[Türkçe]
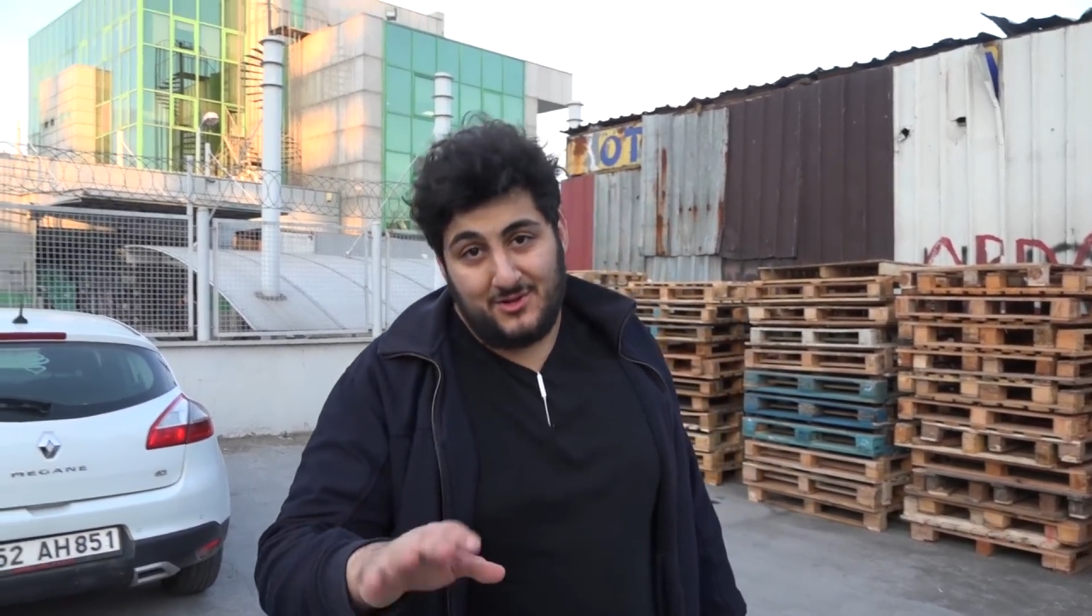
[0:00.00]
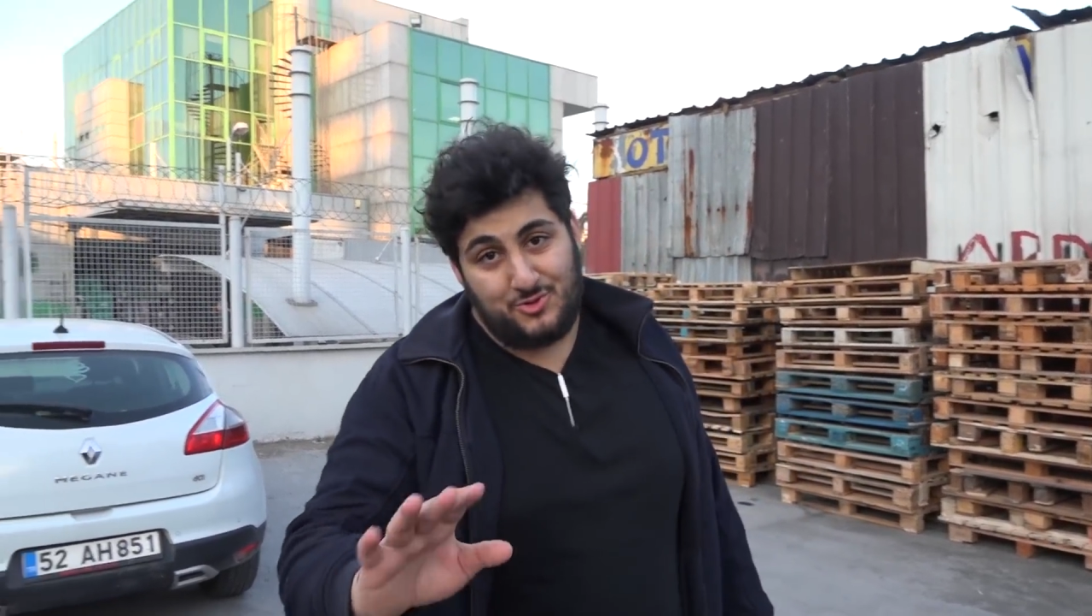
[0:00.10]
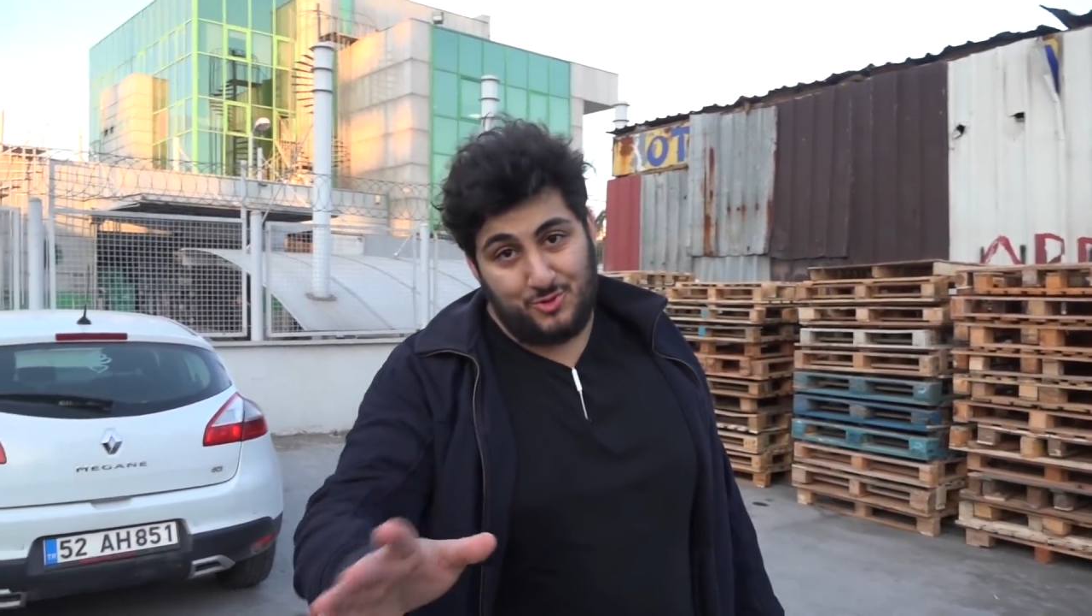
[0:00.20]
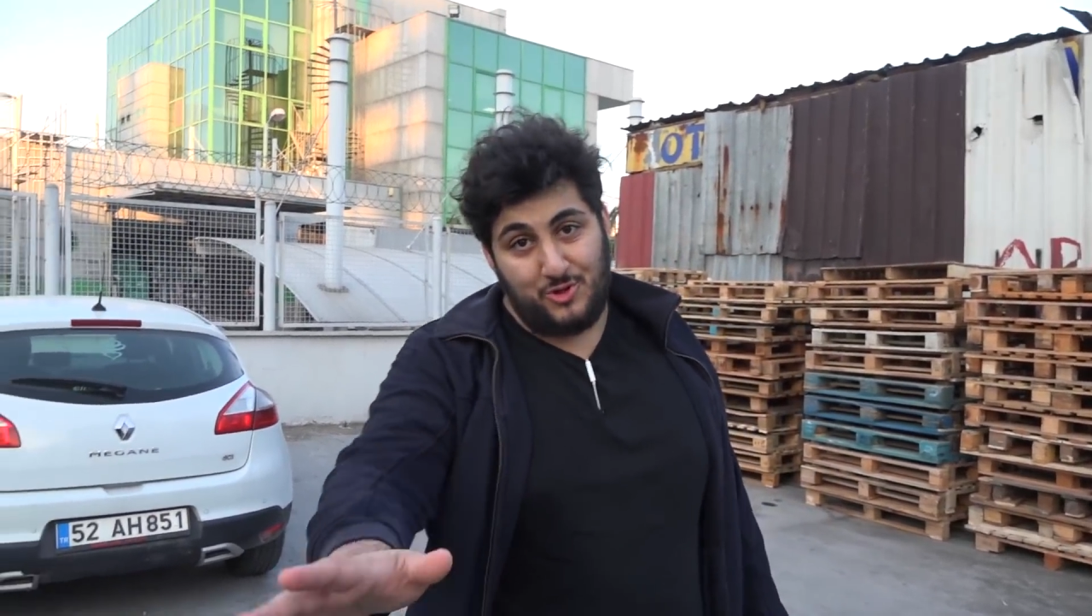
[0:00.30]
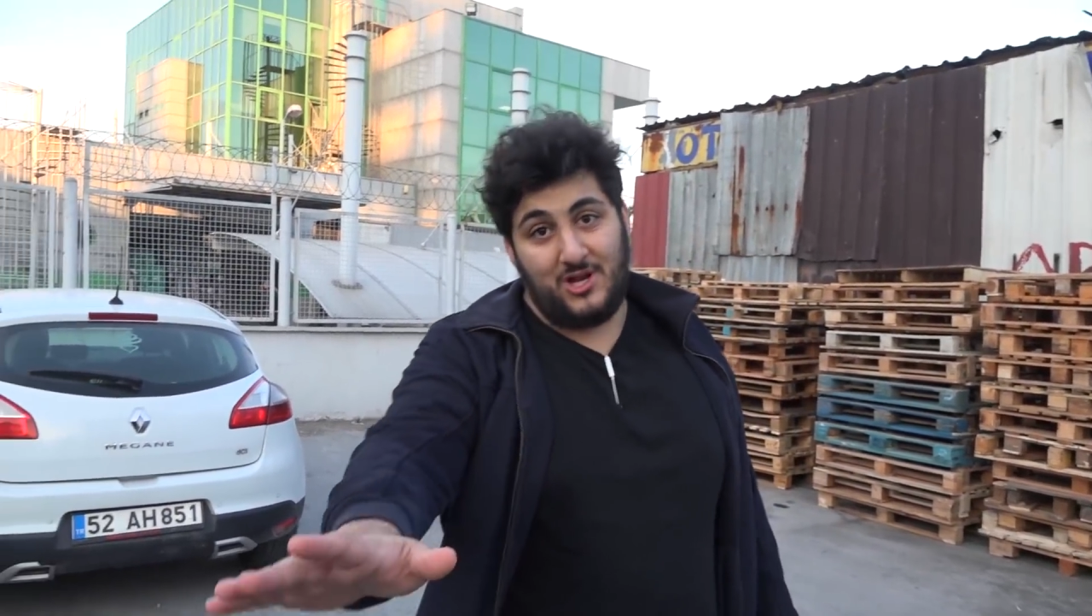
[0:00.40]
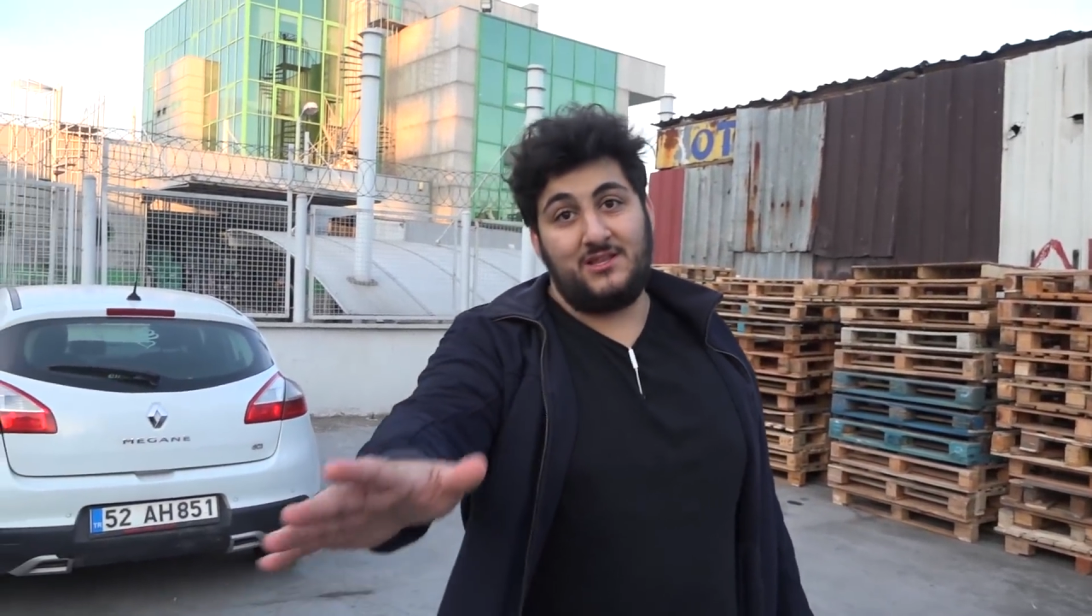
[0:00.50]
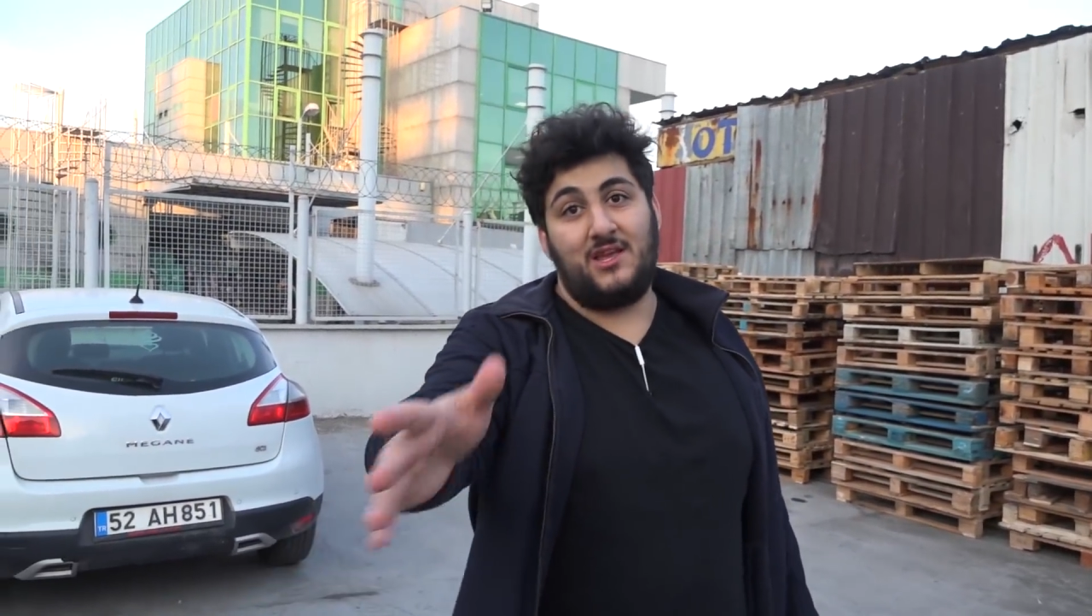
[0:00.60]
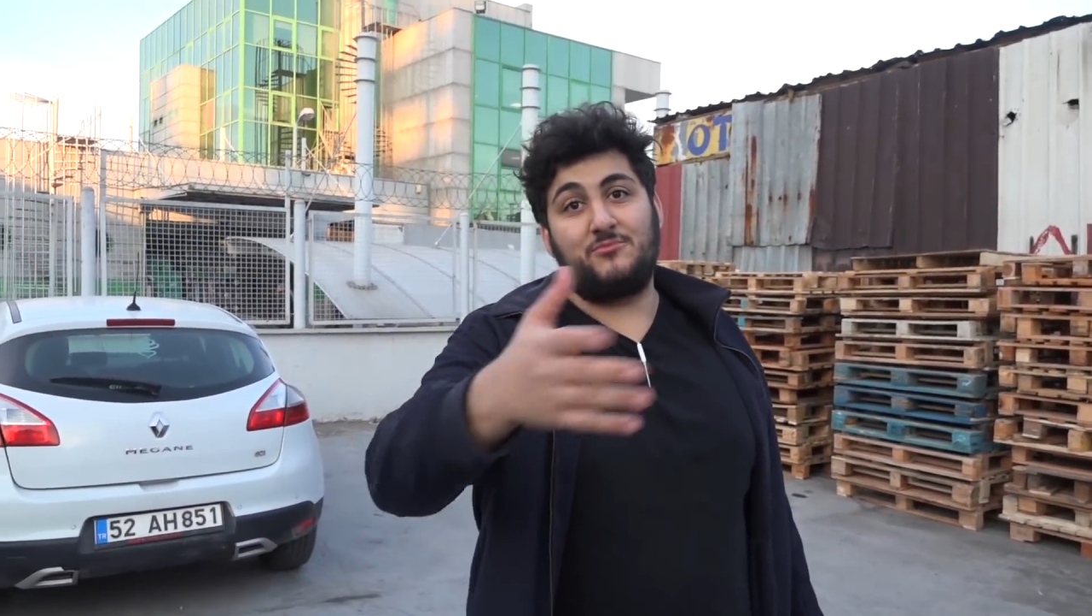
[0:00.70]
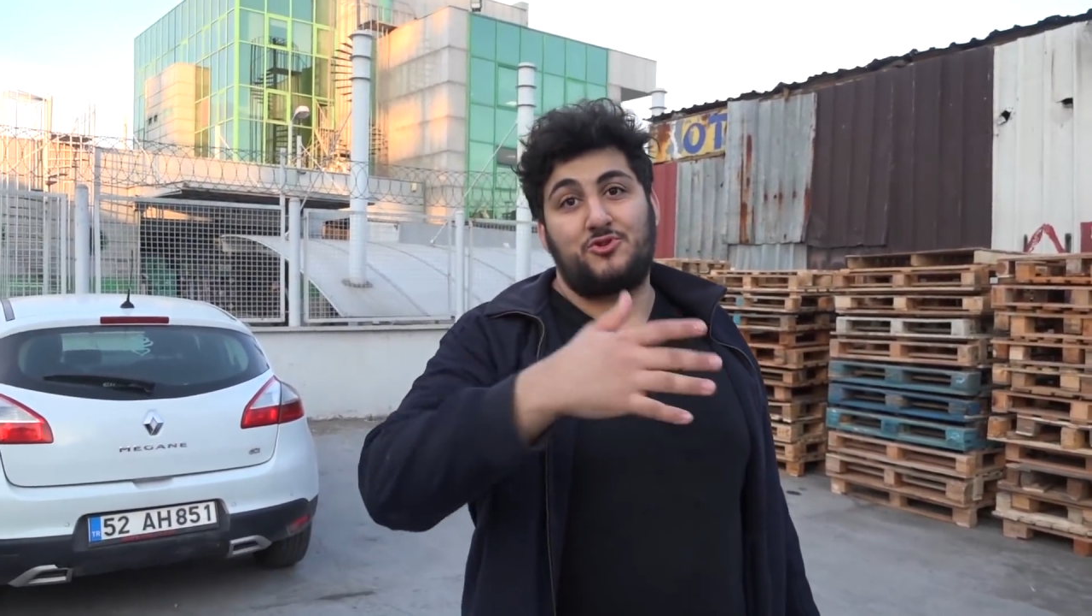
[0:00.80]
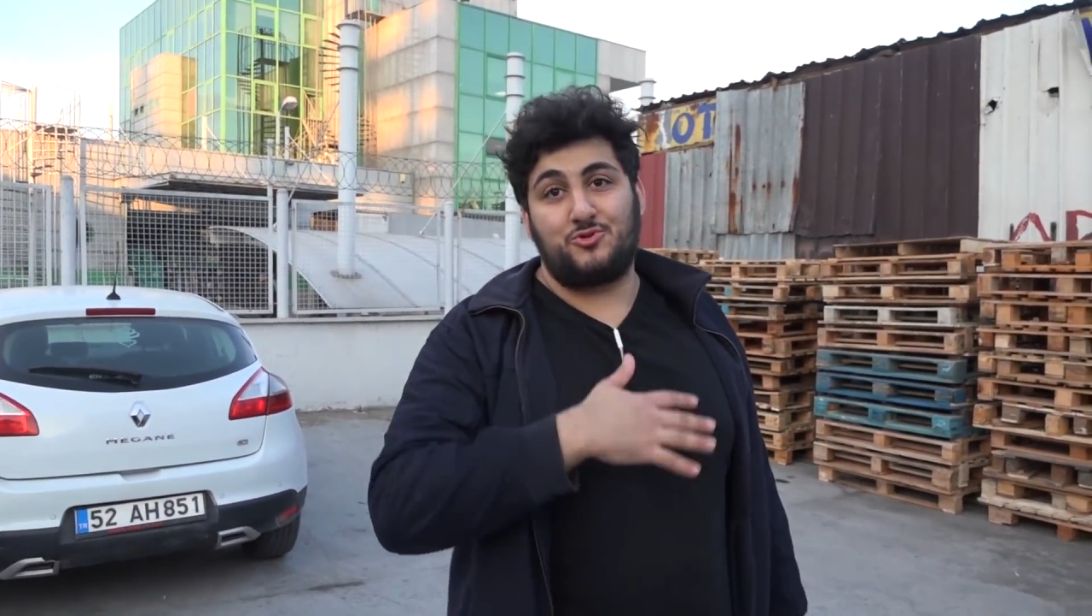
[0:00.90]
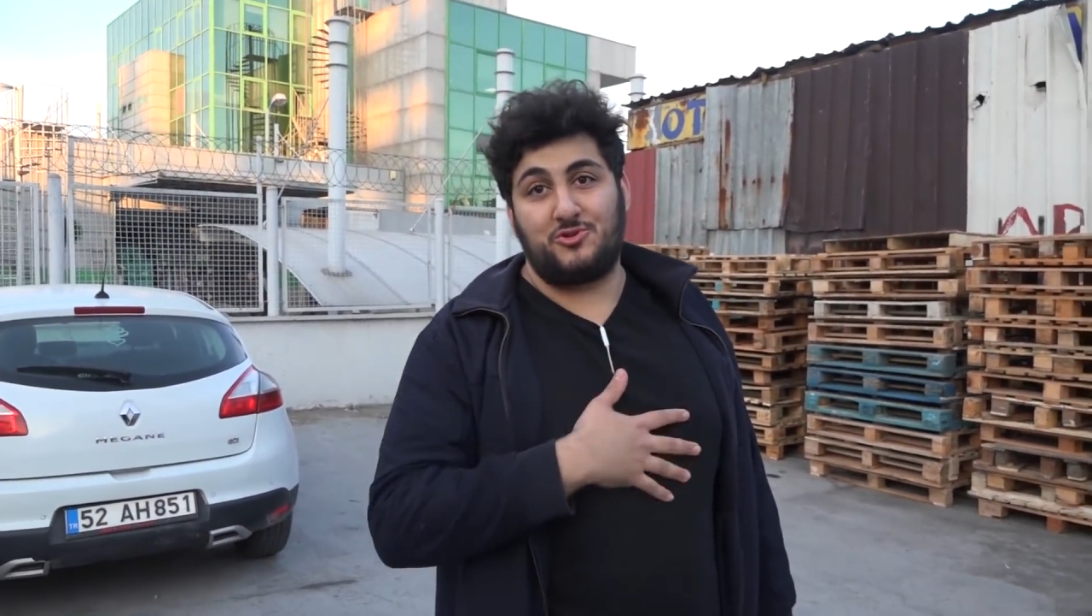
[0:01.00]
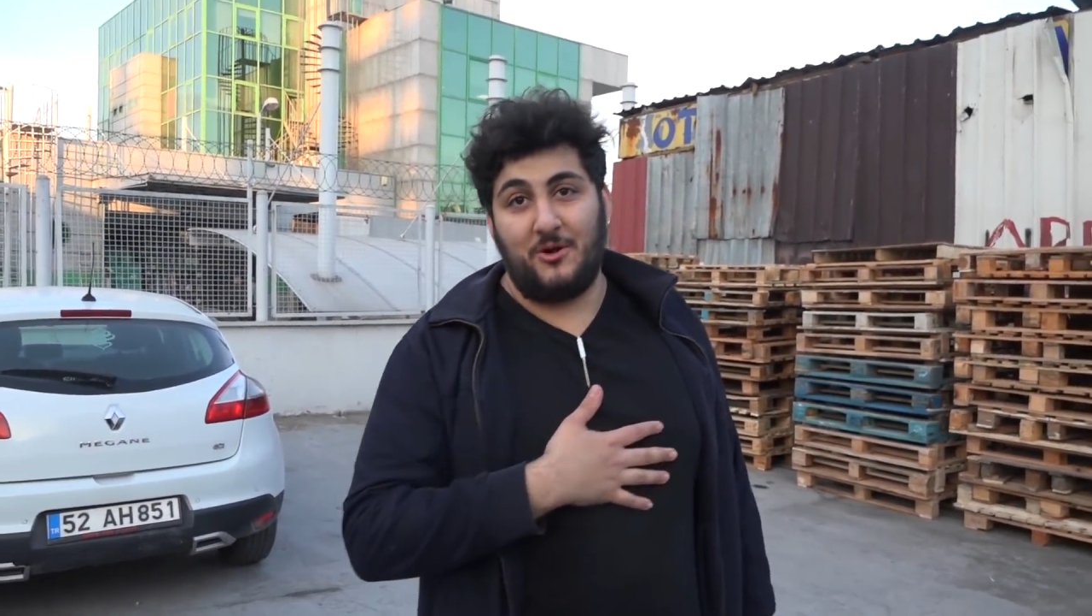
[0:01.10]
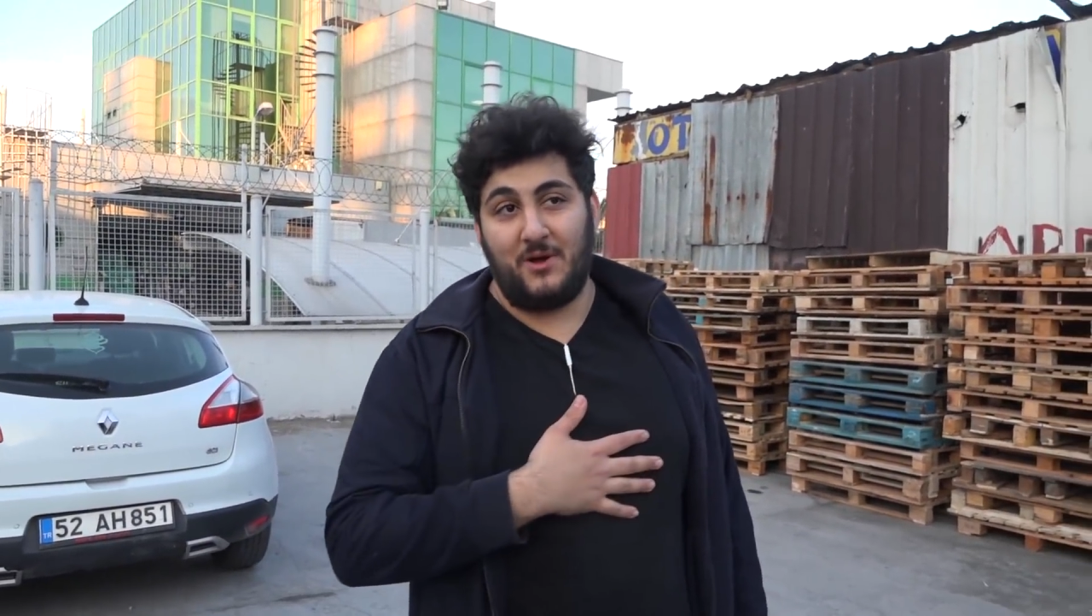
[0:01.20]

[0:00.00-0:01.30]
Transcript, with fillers: Suriyeli değilmiş kusura